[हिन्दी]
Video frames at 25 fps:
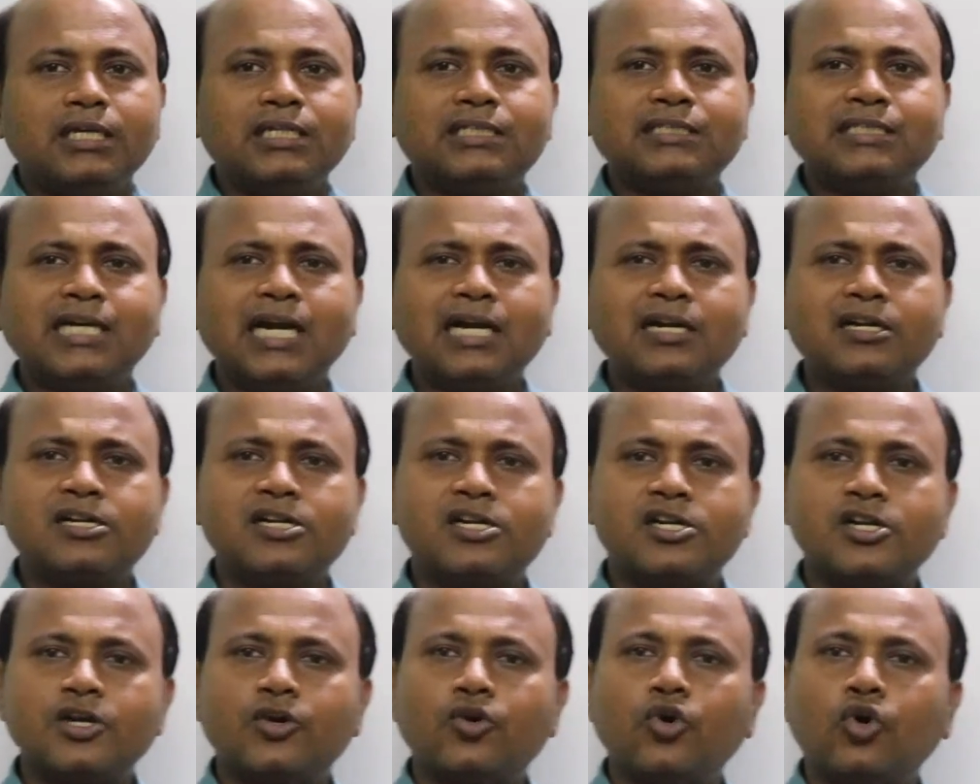इसका
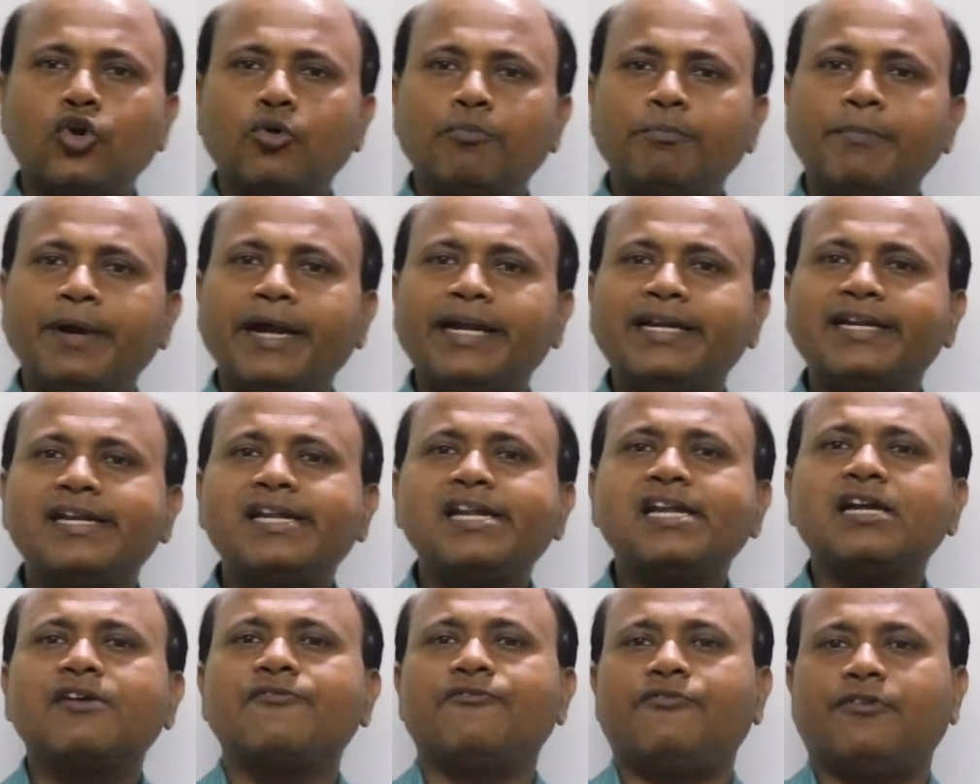
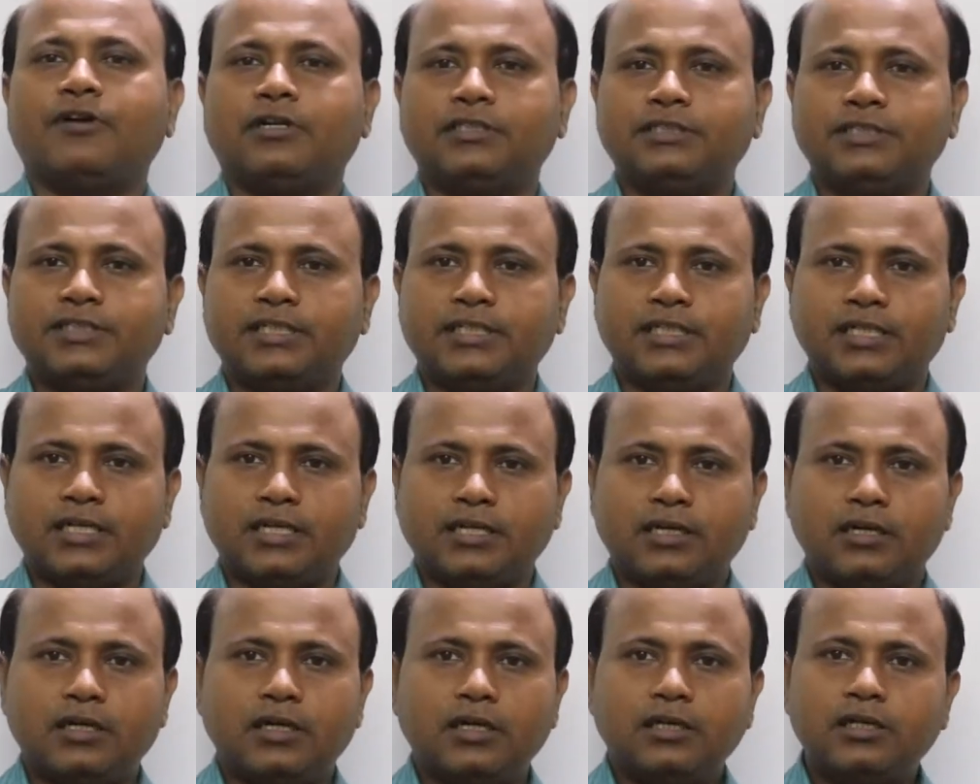ट्रिगोनोमेट्रिक वर्जन
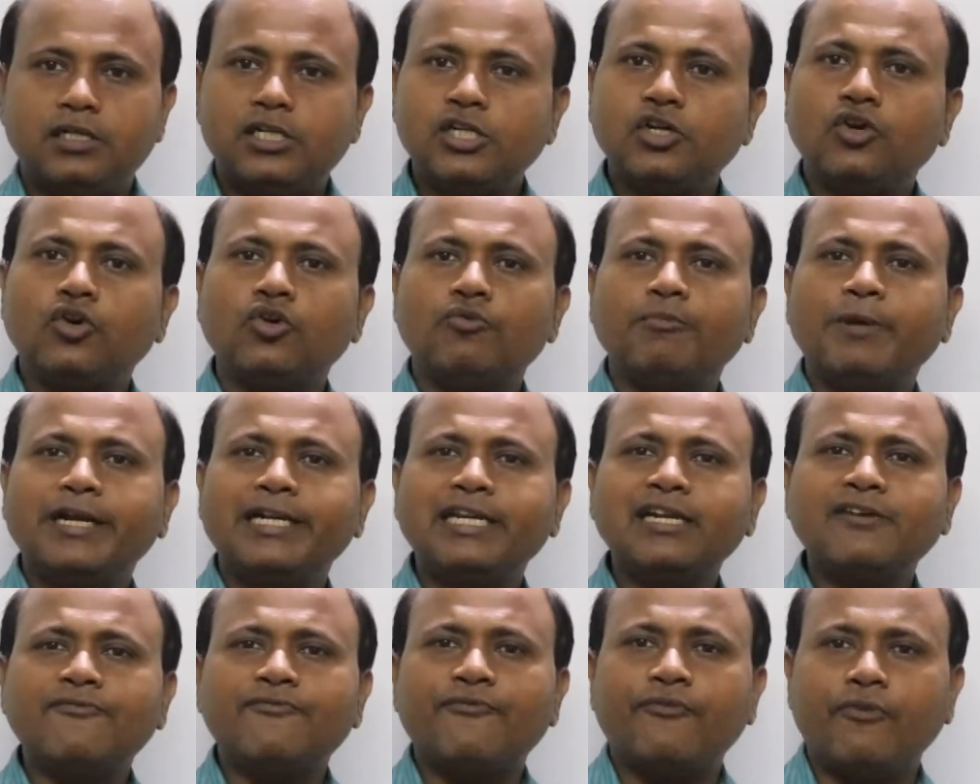है
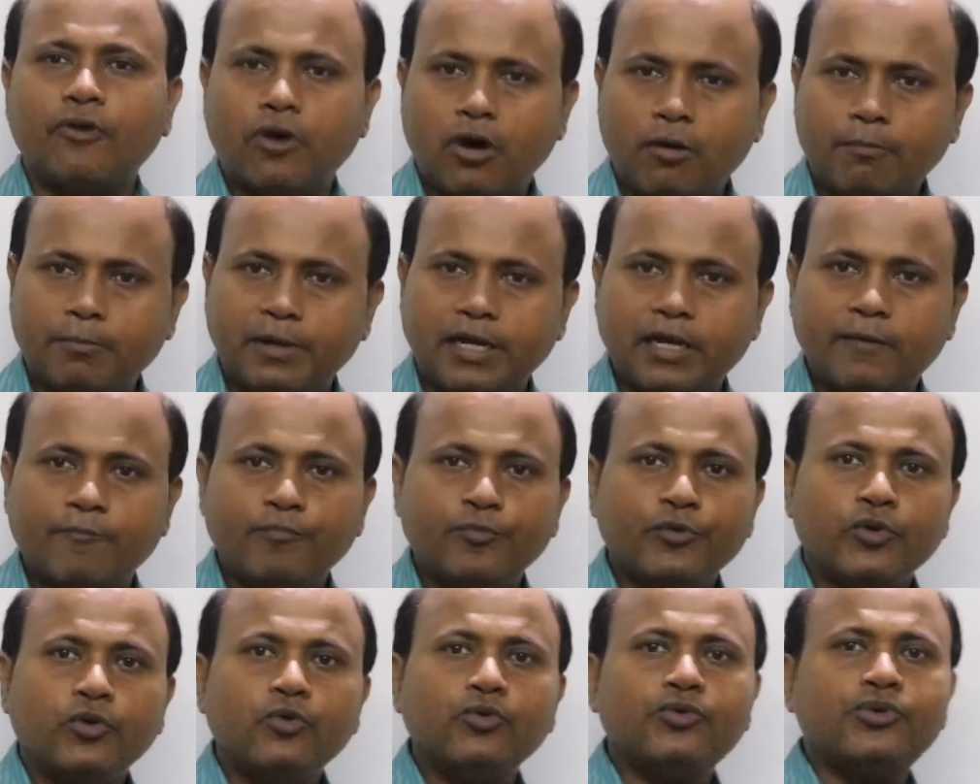ट्रिगोनोमेट्रिक फॉर्म है
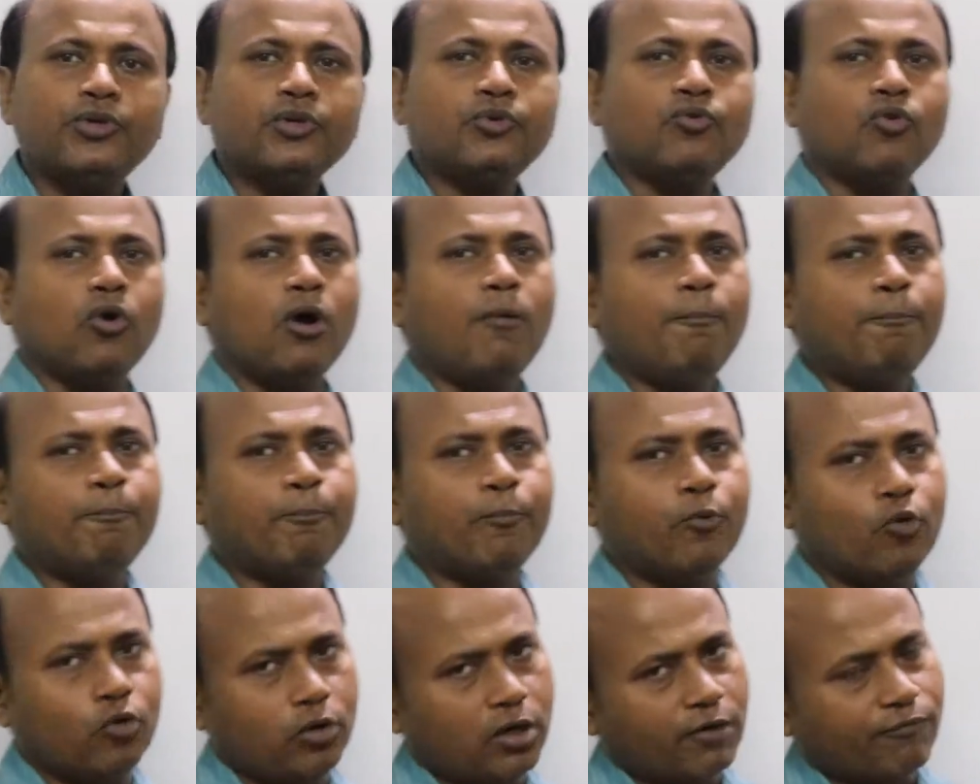उसी को हम
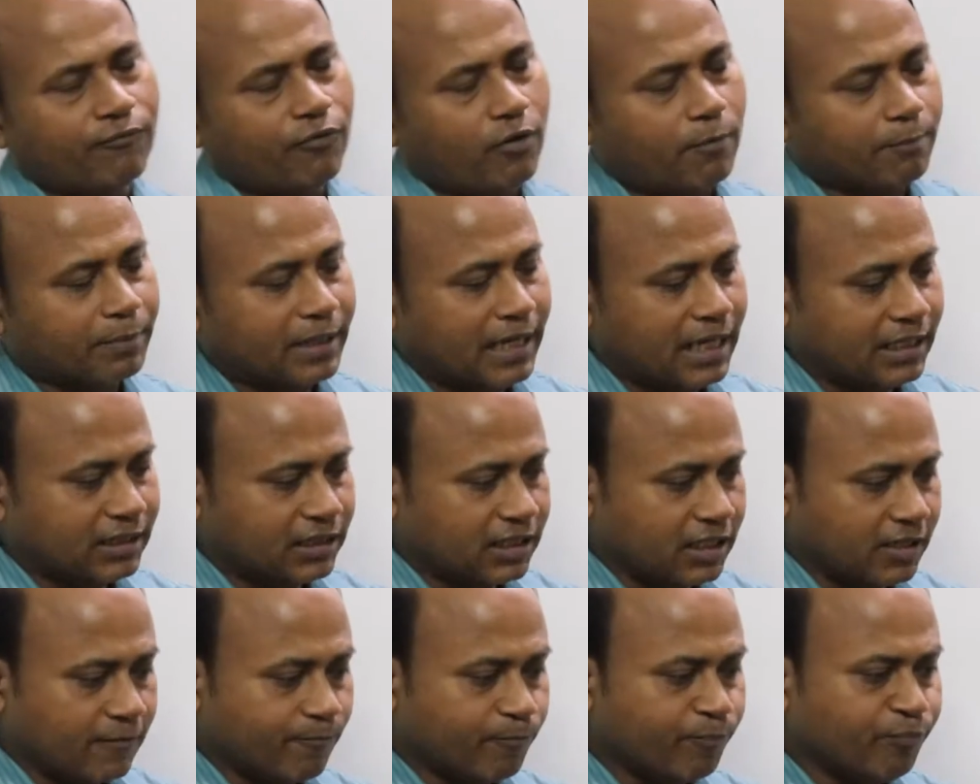पोलर फॉर्म
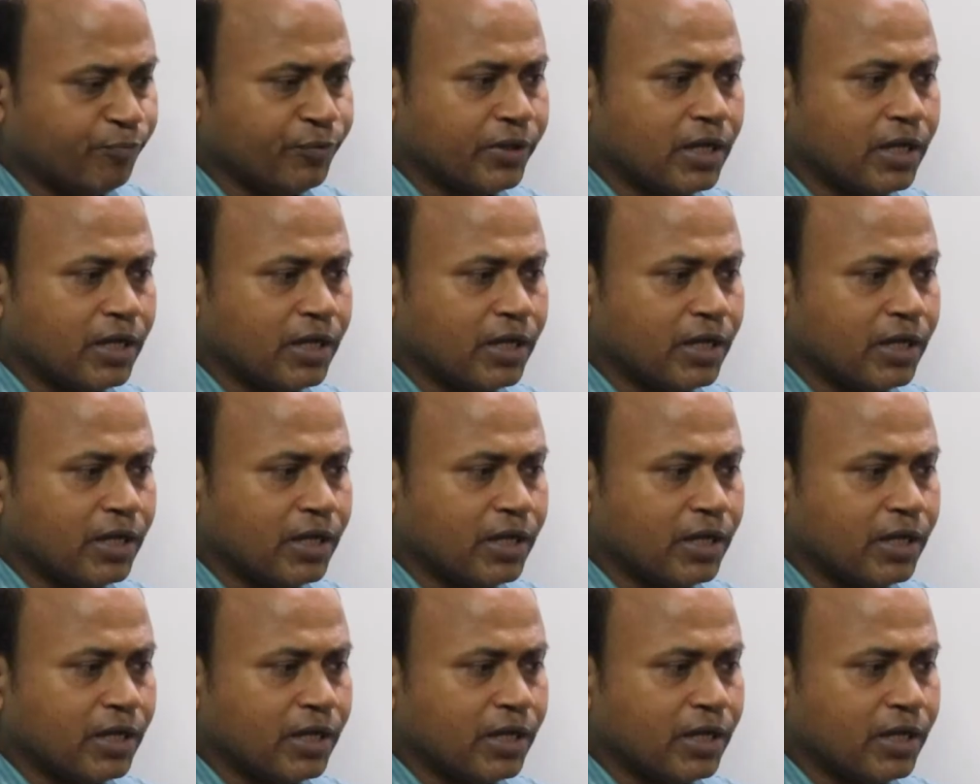कहते हैं